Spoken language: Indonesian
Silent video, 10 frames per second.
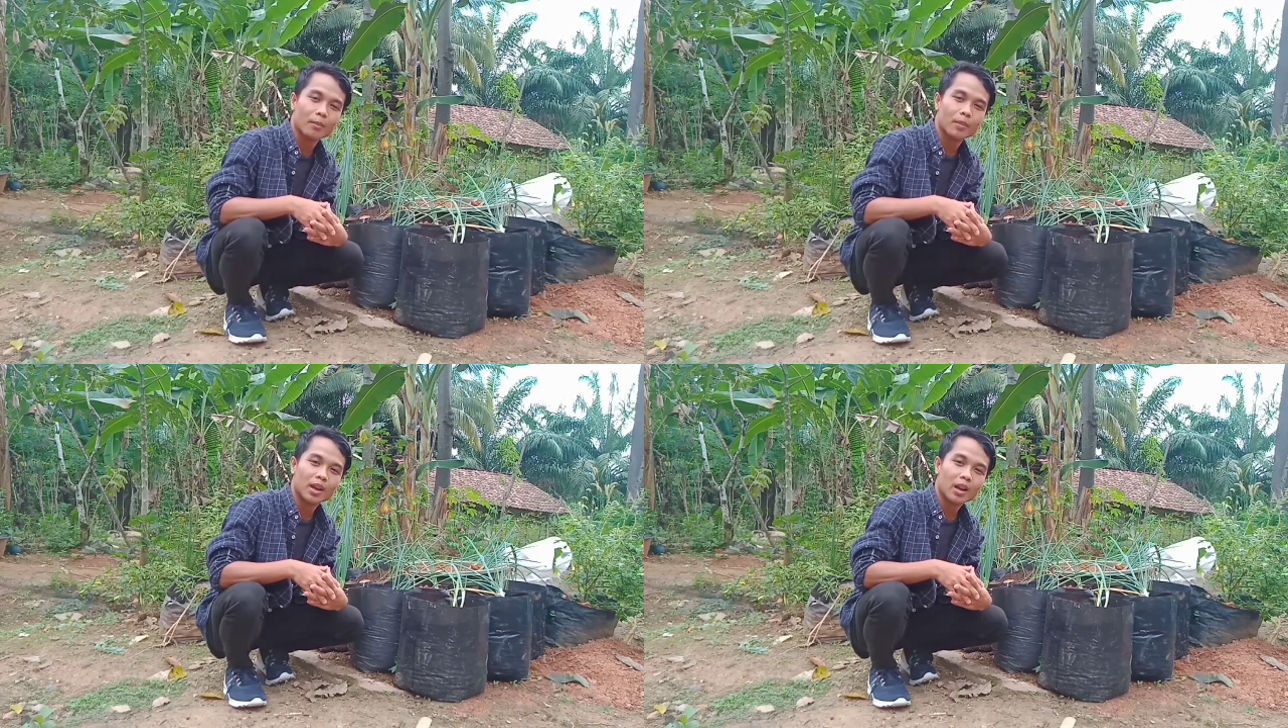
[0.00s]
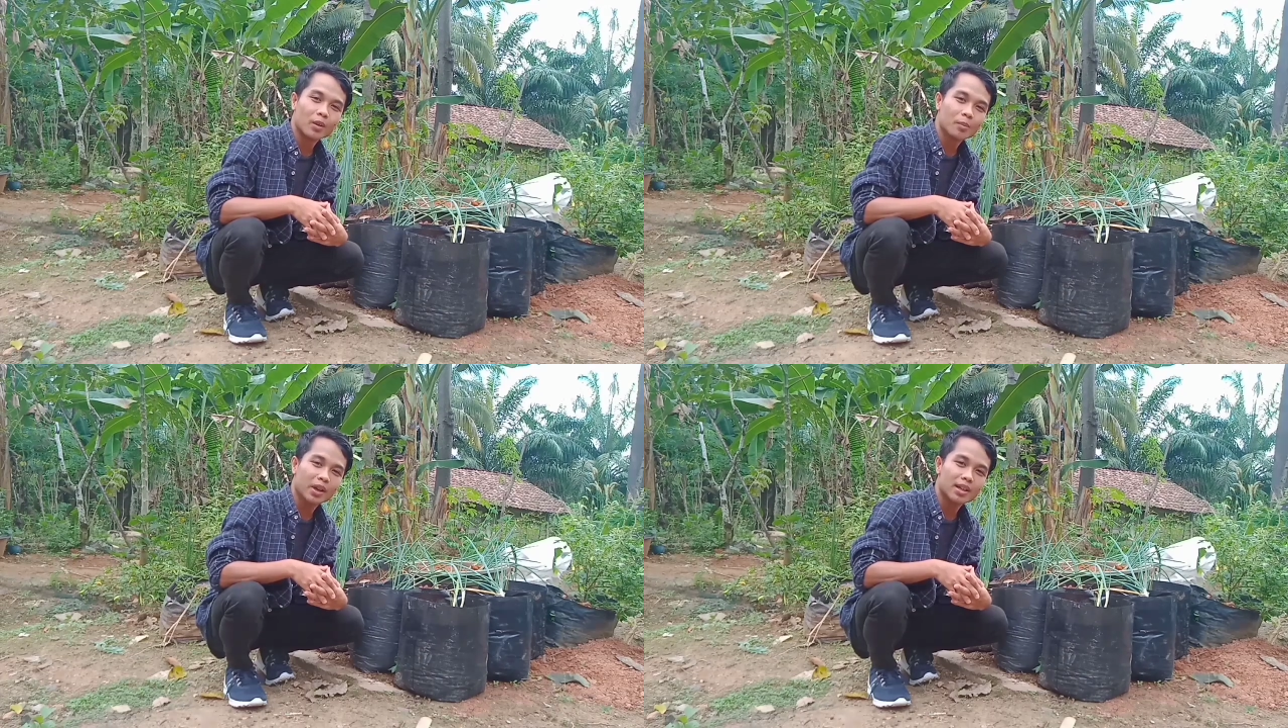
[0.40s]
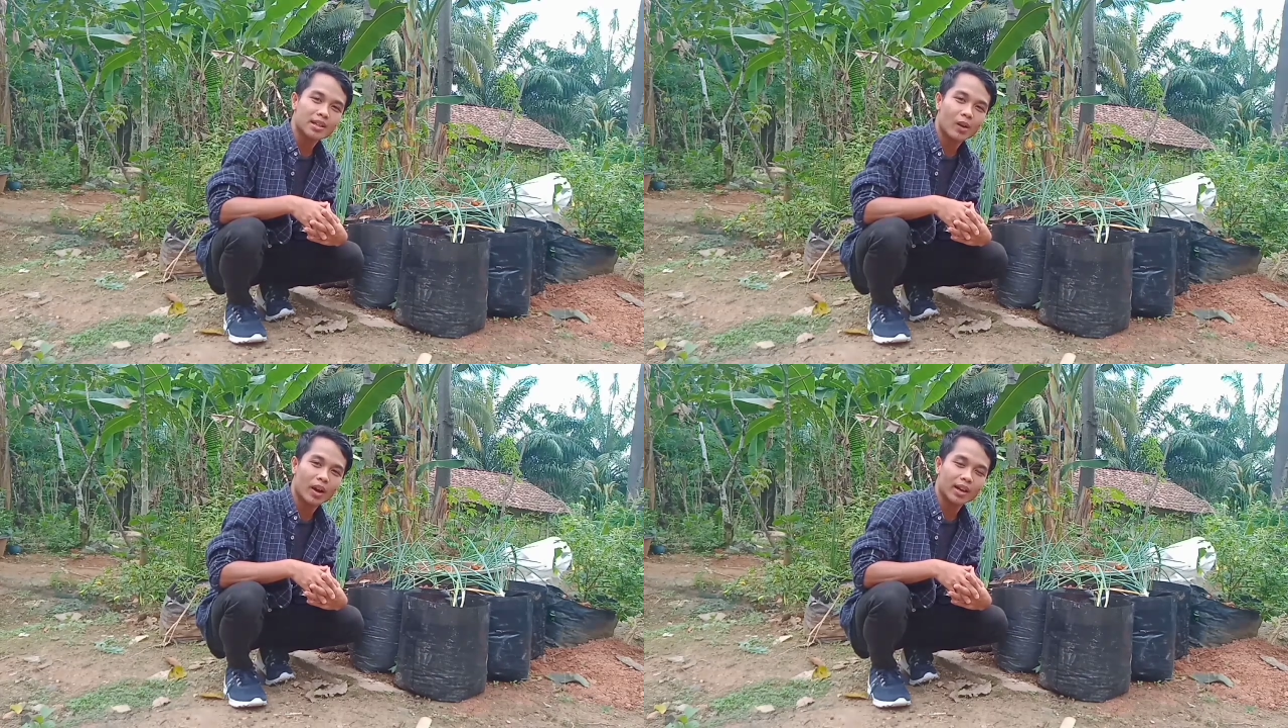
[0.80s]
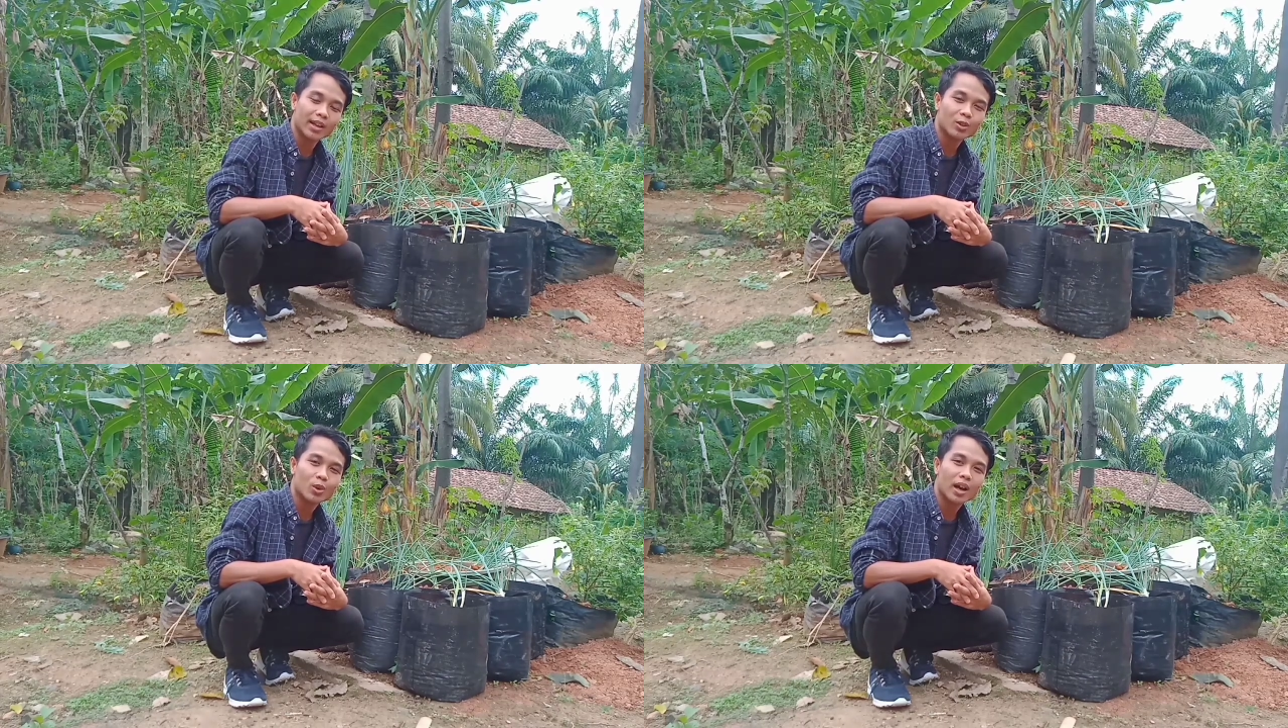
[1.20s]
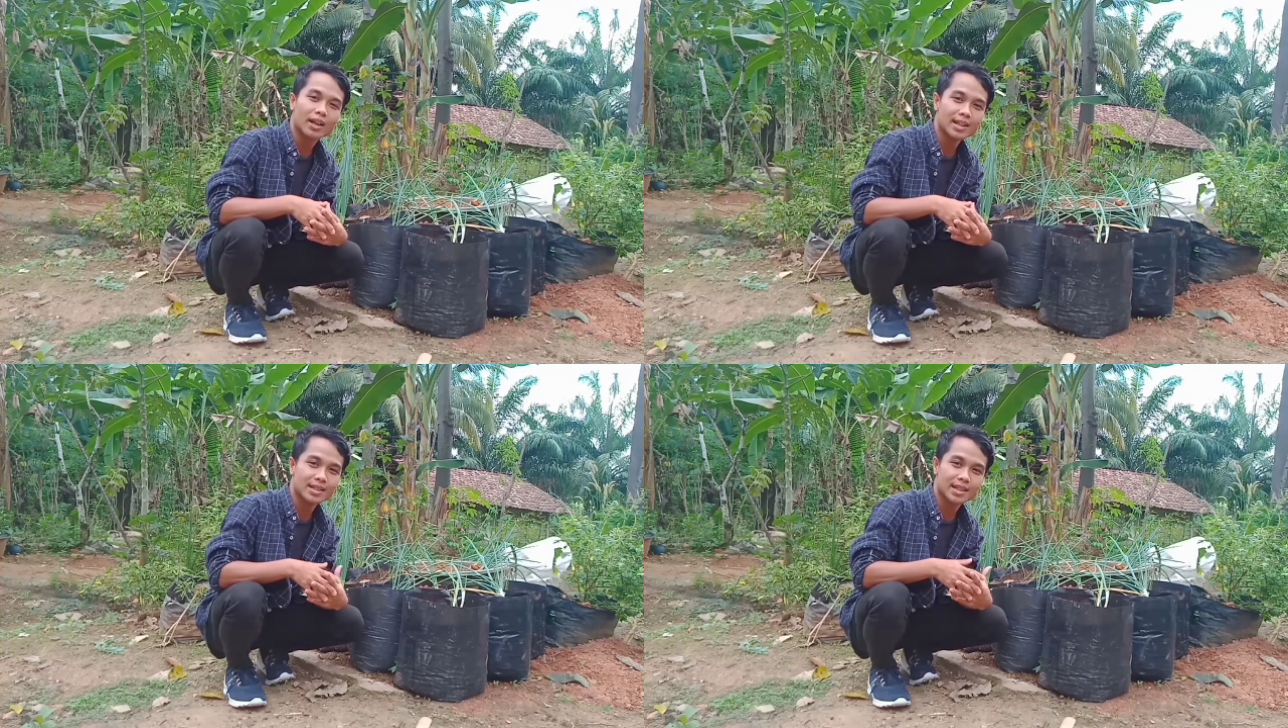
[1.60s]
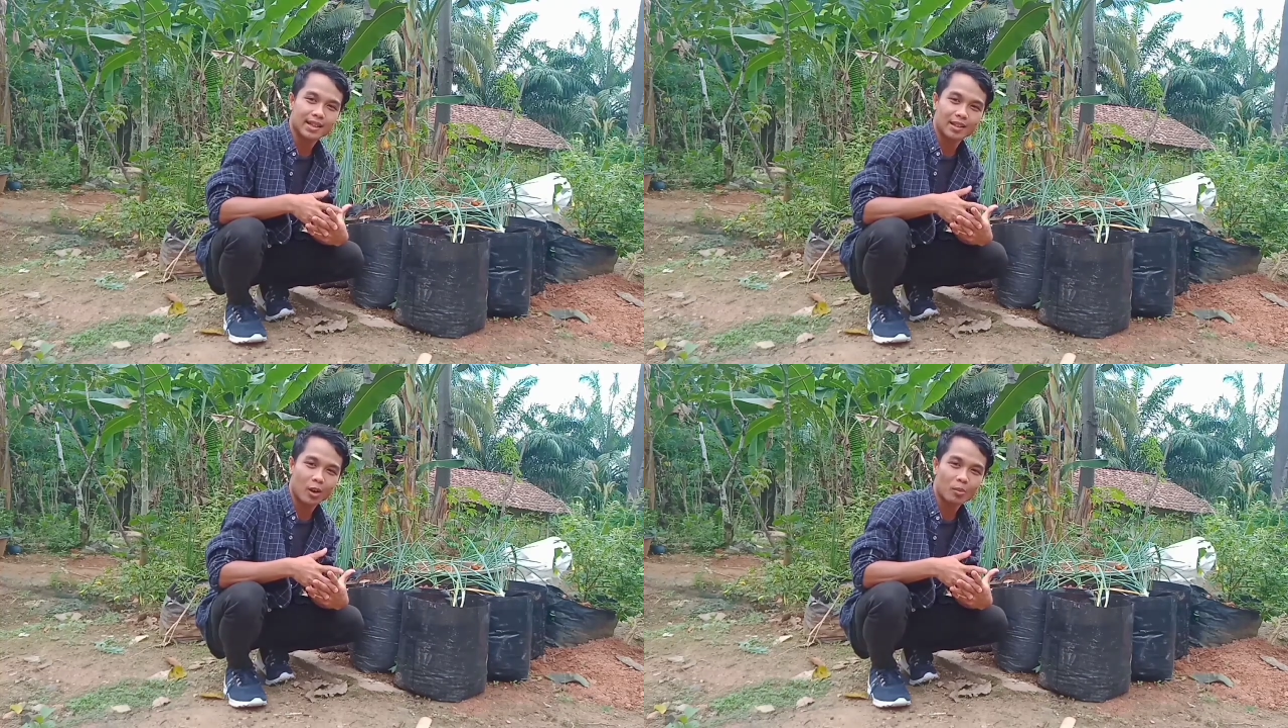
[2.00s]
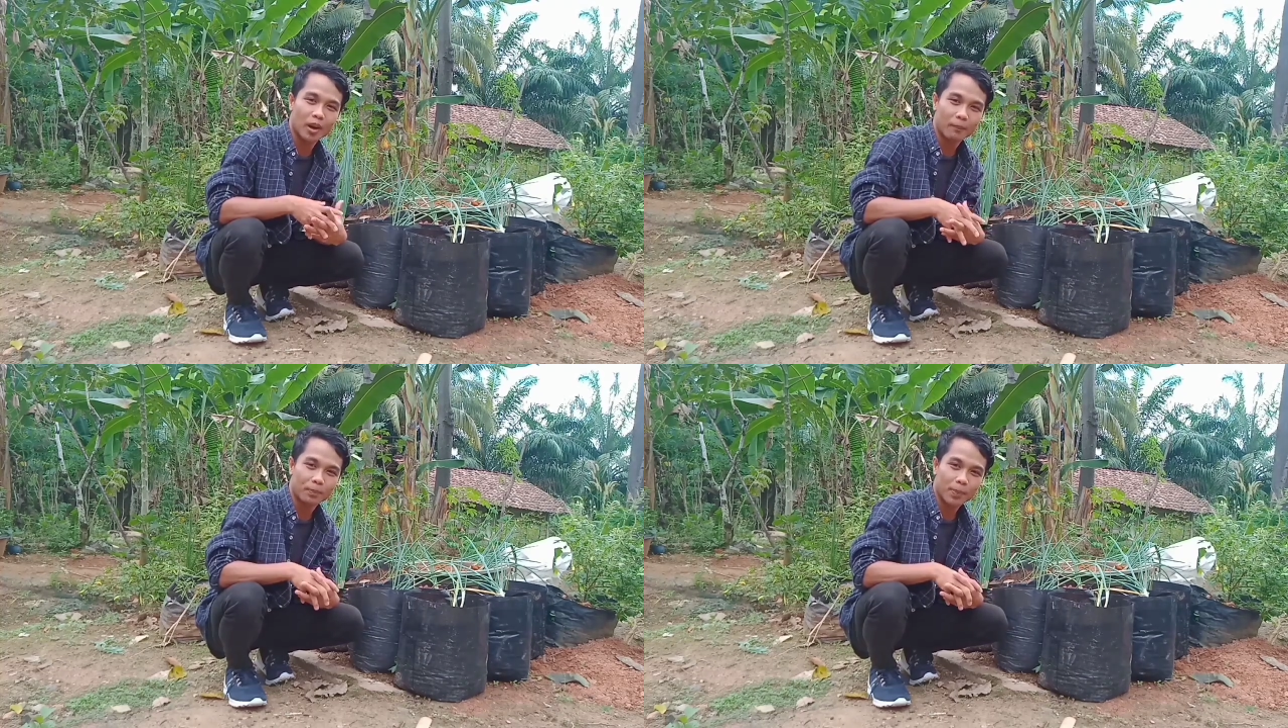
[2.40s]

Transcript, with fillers: melalui penghijauan lingkungan di sekitar rumah.